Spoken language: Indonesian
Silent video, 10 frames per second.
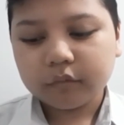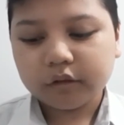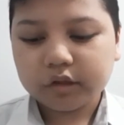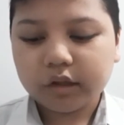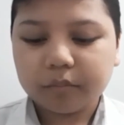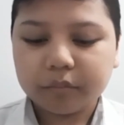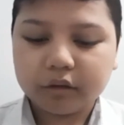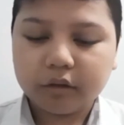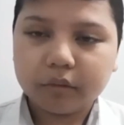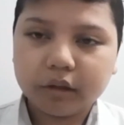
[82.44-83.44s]
Ini sangat
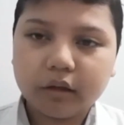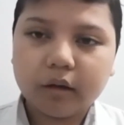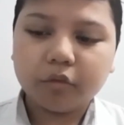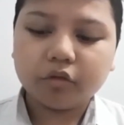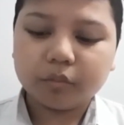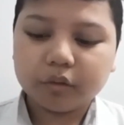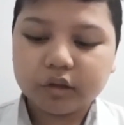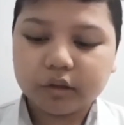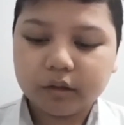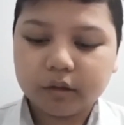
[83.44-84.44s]
penting bagi kamu untuk
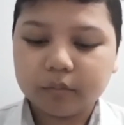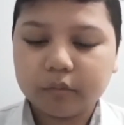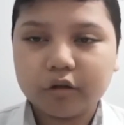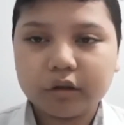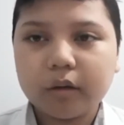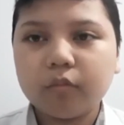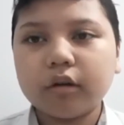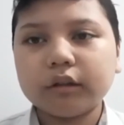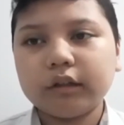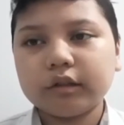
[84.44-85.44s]
percaya bahwa
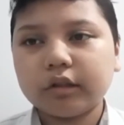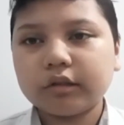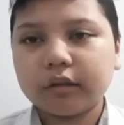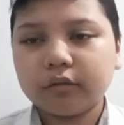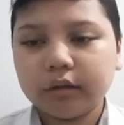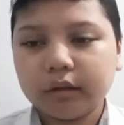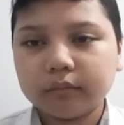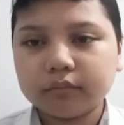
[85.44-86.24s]
kamu adalah salah satunya.